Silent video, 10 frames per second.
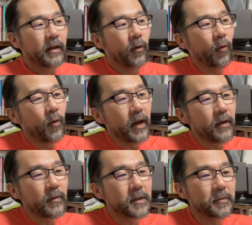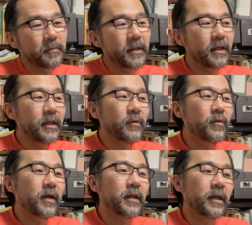これのスピード
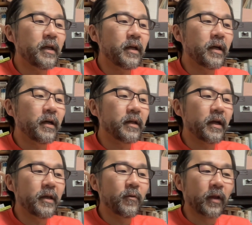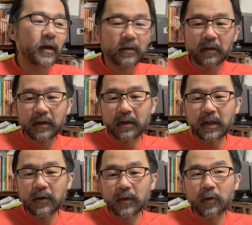がね、速いよなっ
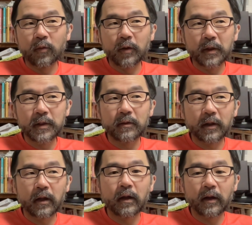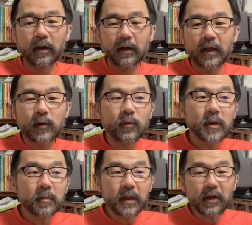ていうふうに思いますよね。で、その
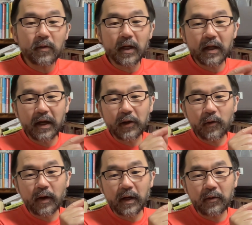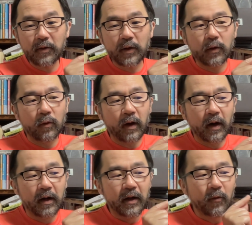スピードで月給を上げるっていうの
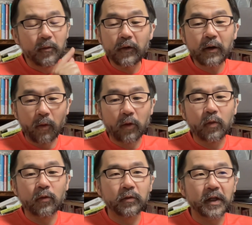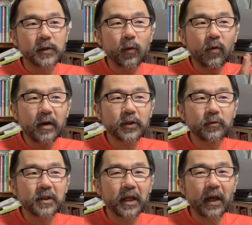は、これ不可能だと思うんで、そこは
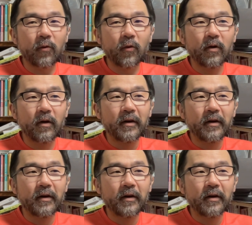正直こう、